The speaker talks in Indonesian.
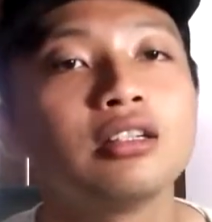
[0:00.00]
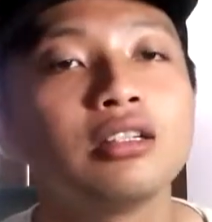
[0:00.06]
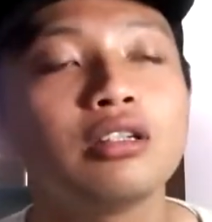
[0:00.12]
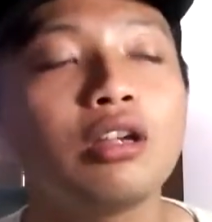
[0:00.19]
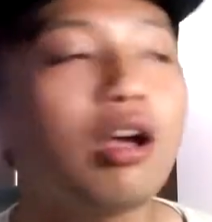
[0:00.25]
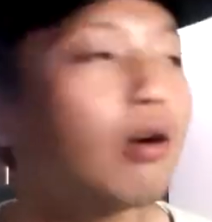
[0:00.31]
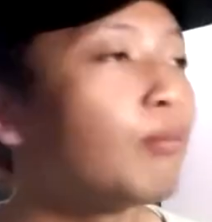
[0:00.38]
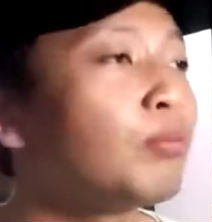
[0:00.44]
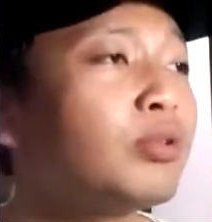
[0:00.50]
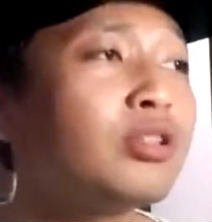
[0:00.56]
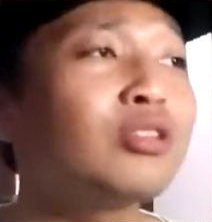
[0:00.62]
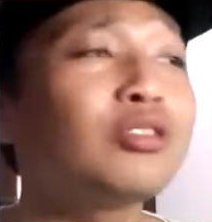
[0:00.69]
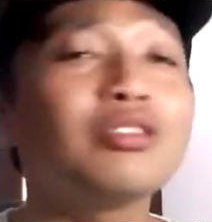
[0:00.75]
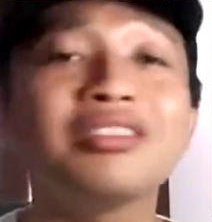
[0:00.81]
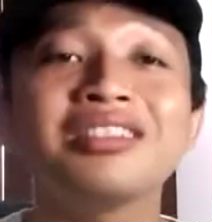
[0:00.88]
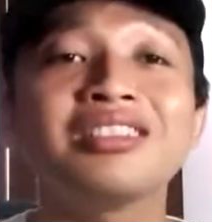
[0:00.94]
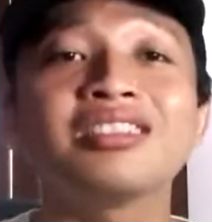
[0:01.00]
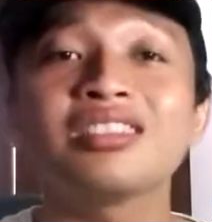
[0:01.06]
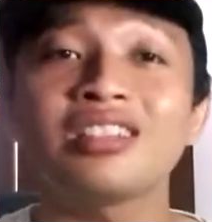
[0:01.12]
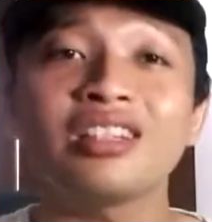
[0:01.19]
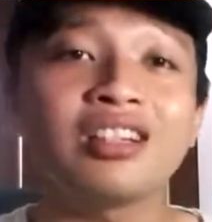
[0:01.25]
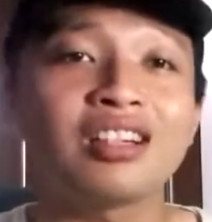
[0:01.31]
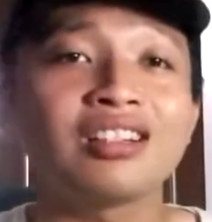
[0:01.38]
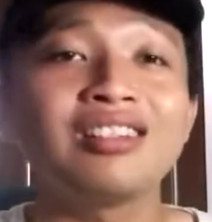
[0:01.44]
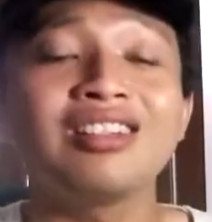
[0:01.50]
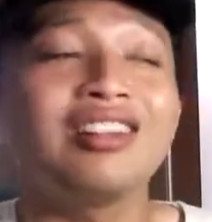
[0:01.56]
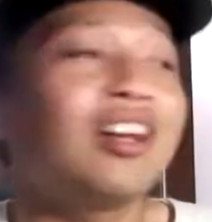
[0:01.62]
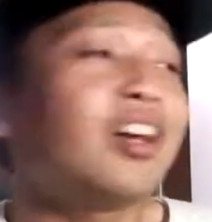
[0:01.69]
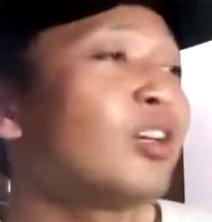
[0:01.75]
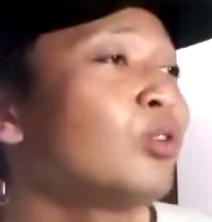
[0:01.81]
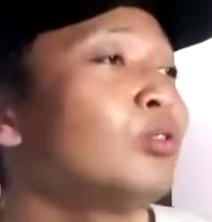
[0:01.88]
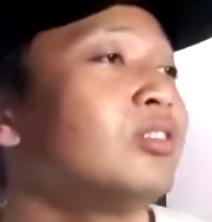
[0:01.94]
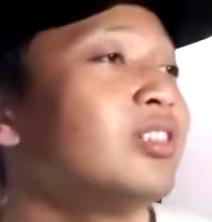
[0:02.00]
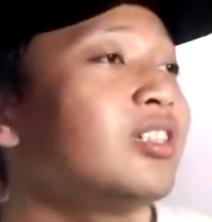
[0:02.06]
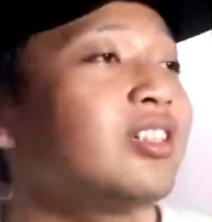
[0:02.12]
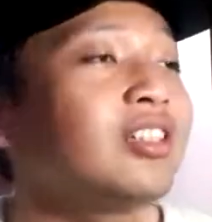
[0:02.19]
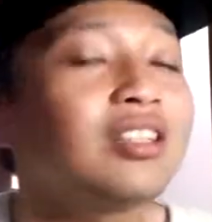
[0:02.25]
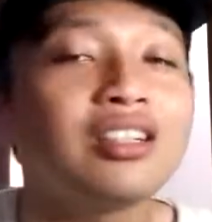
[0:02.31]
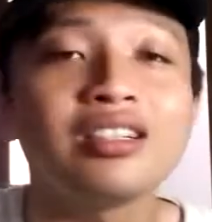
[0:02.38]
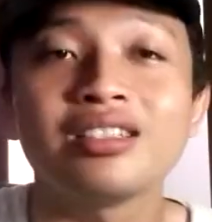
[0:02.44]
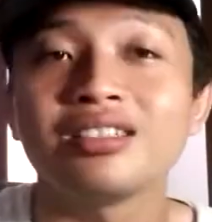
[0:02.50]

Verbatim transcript: ya ampun Indonesia dilihat dunia